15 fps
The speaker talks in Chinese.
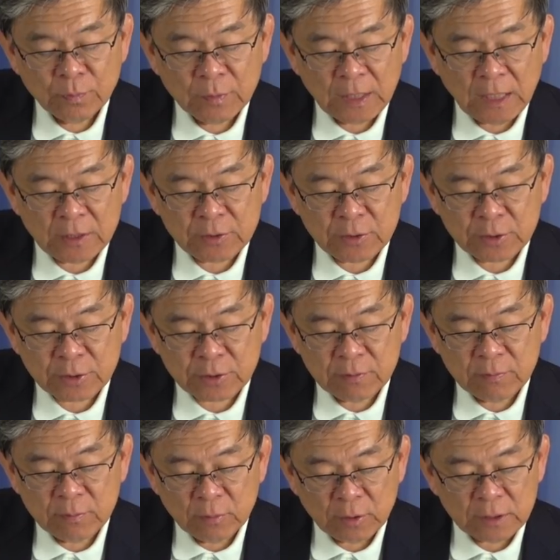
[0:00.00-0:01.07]
也是指
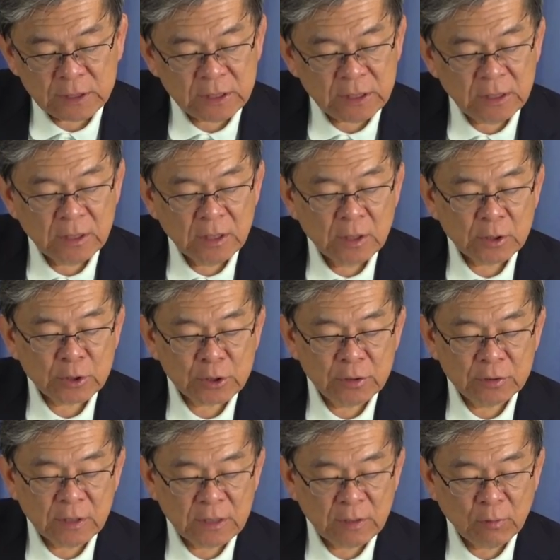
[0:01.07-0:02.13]
摩西是
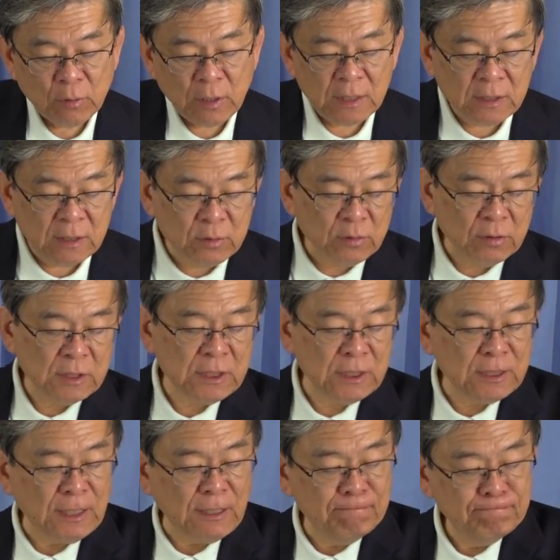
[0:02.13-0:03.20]
这些话的作者
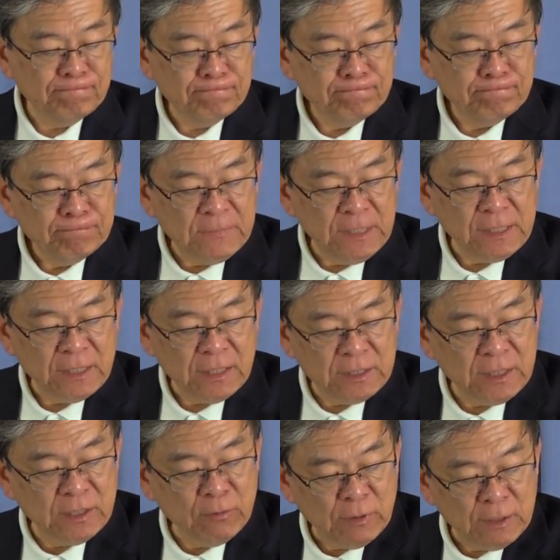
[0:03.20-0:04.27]
的一些的
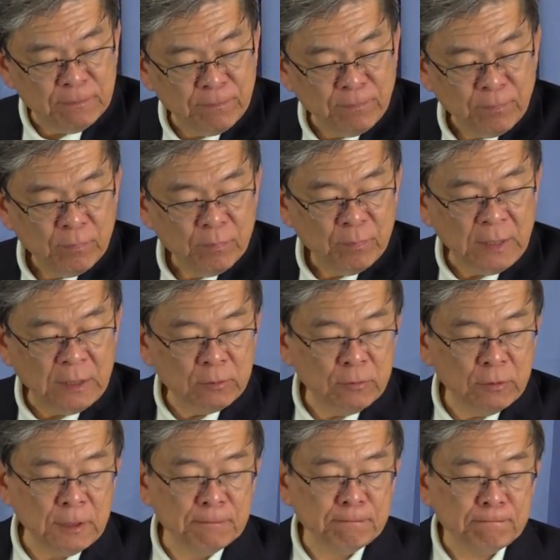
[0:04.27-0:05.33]
经文，包
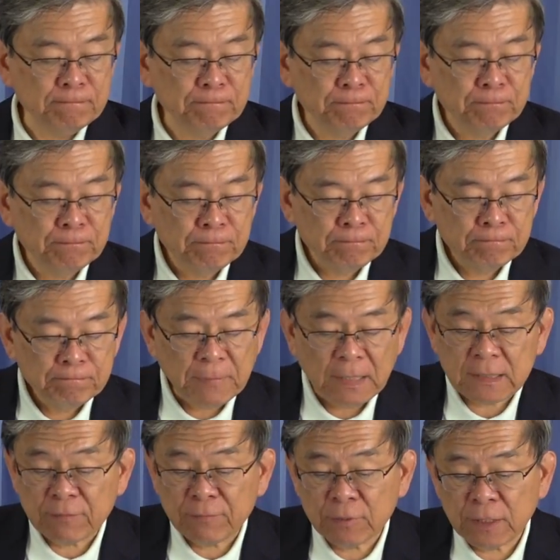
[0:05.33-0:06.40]
括马
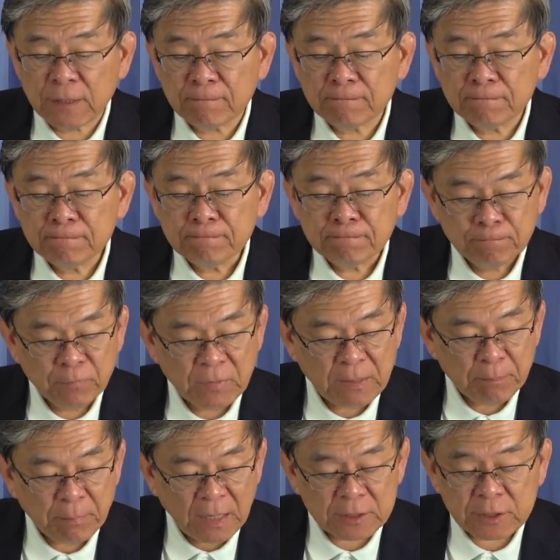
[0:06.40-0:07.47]
太福音第
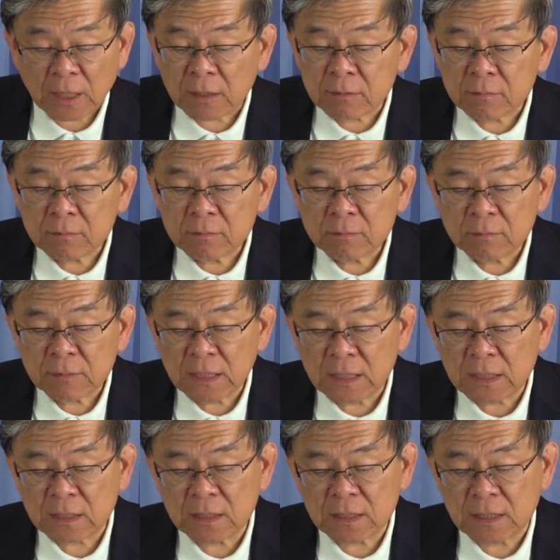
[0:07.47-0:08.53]
8章第
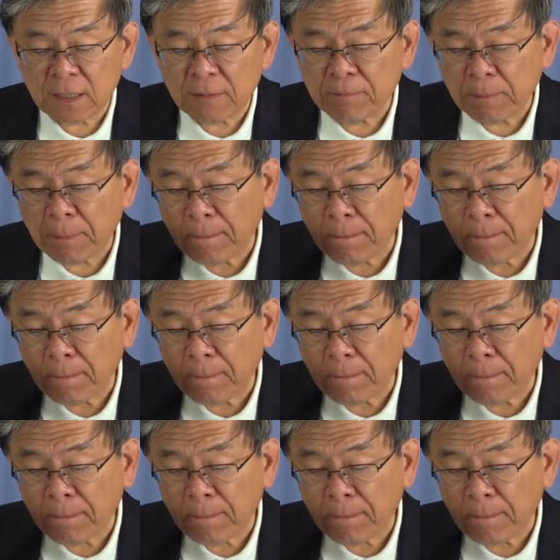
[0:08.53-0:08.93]
4节，